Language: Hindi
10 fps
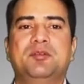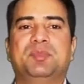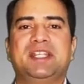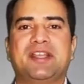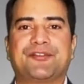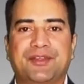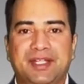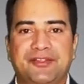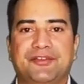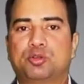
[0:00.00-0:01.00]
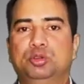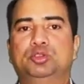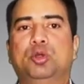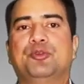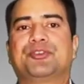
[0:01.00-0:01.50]
बड़ी आसानी से खुद
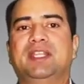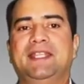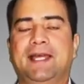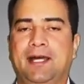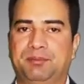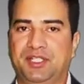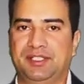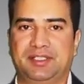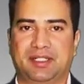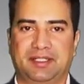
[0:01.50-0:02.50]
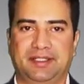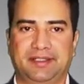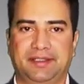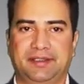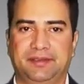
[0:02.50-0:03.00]
को उसके लिए अपडेट कर
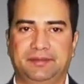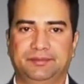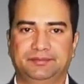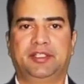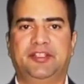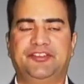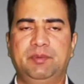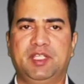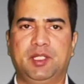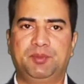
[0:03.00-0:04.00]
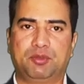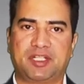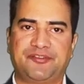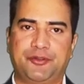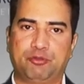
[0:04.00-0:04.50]
लेंगे किसी भी क्रिप्टो
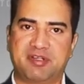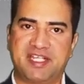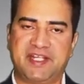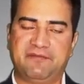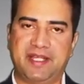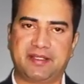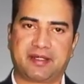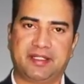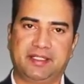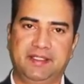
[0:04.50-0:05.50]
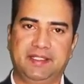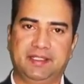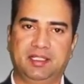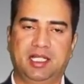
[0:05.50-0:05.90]
करेंसी को आइडेंटिफाई करने के लिए